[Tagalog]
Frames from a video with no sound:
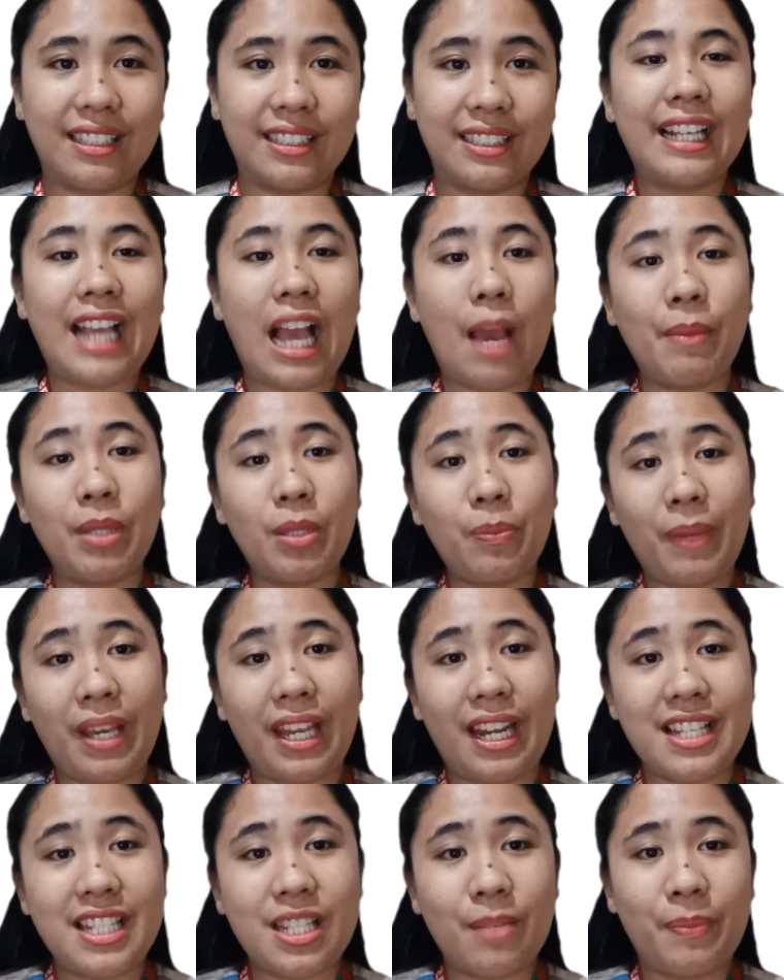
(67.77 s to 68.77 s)
Ginagamit
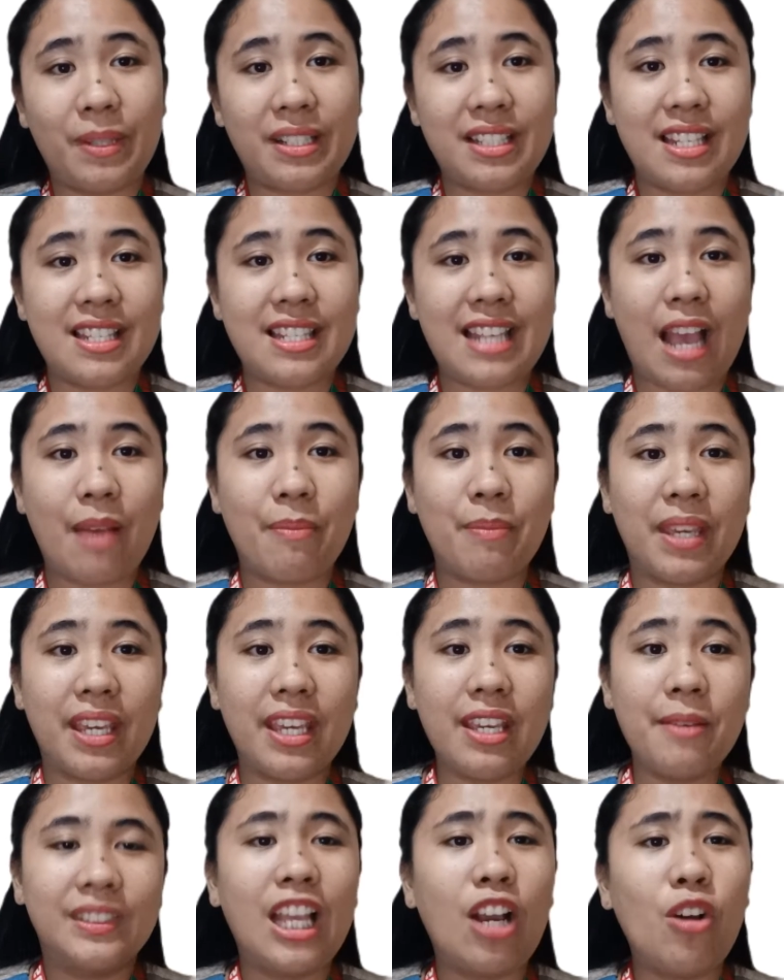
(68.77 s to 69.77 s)
para sa
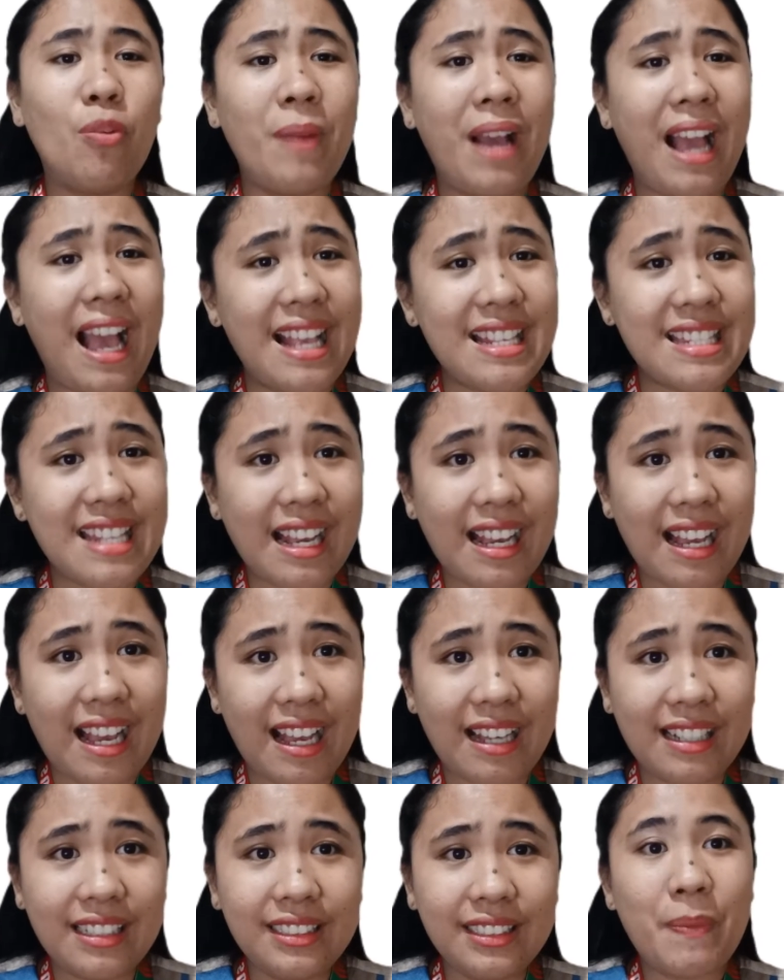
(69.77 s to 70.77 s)
pagsasabi na umaasa
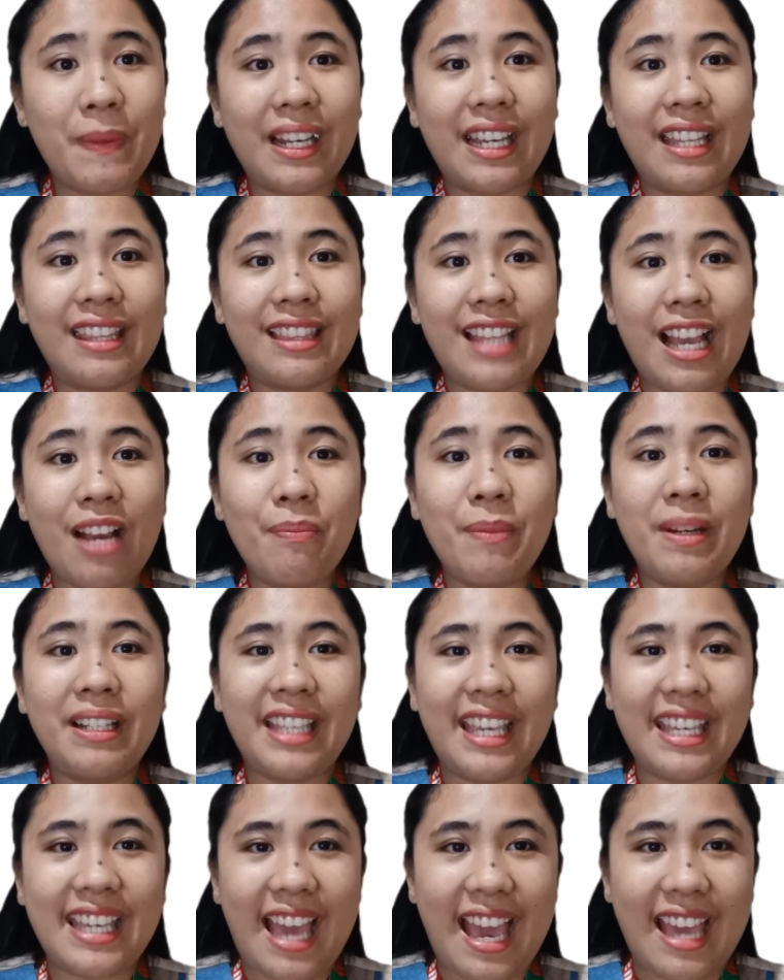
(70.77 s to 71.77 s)
kang may magandang
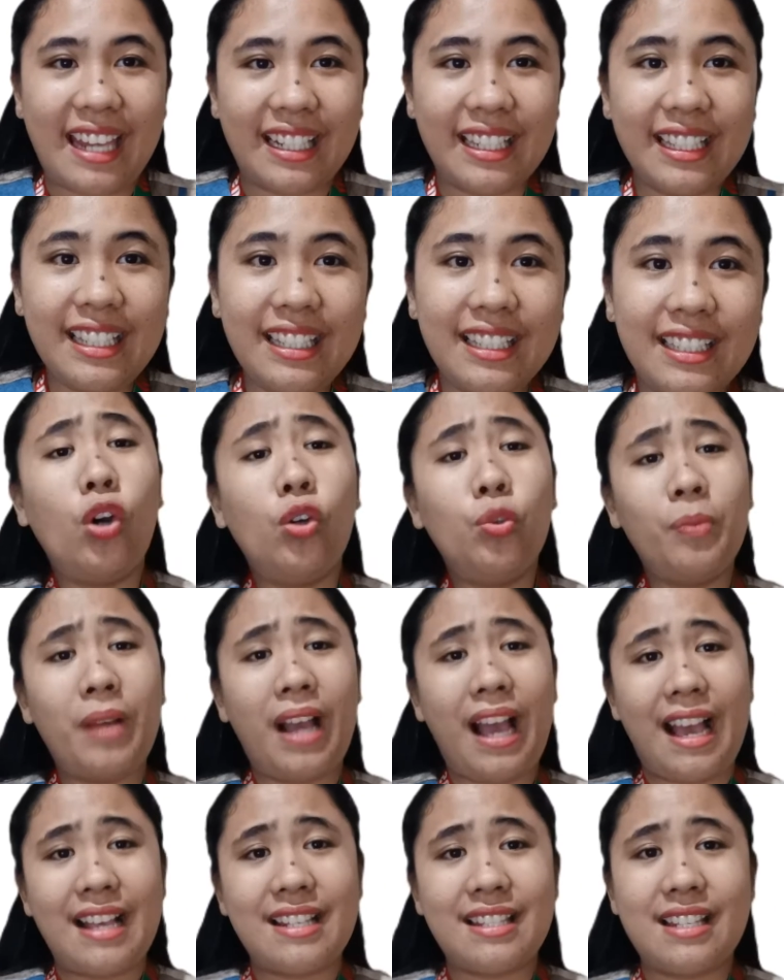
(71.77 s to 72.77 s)
mangyayari o
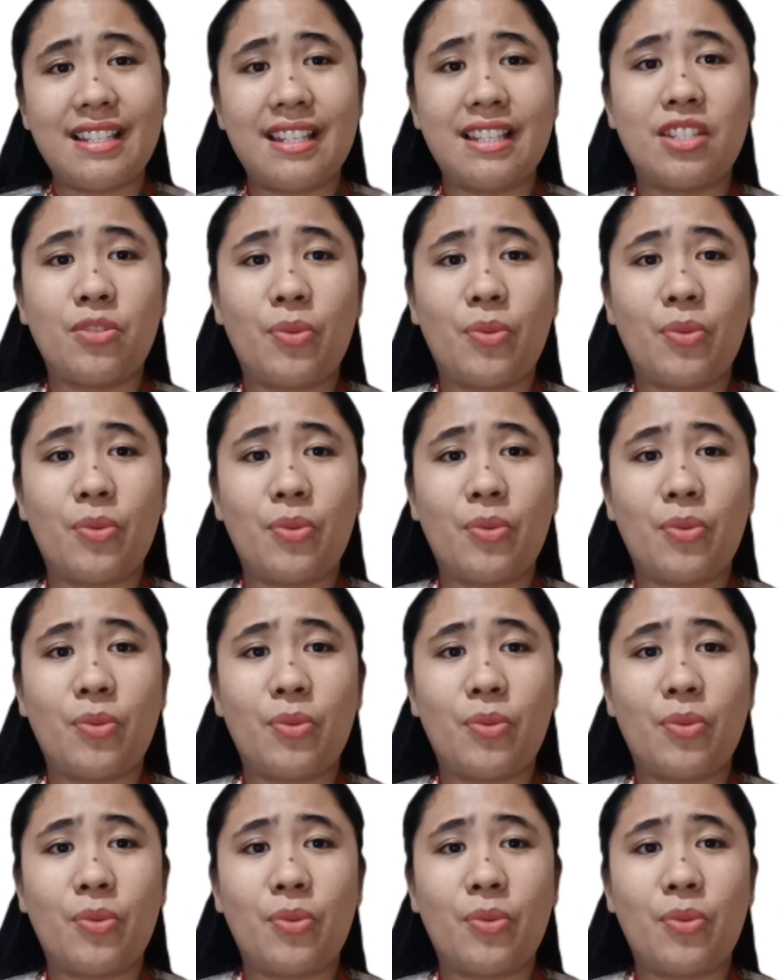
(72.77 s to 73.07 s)
umaasa sa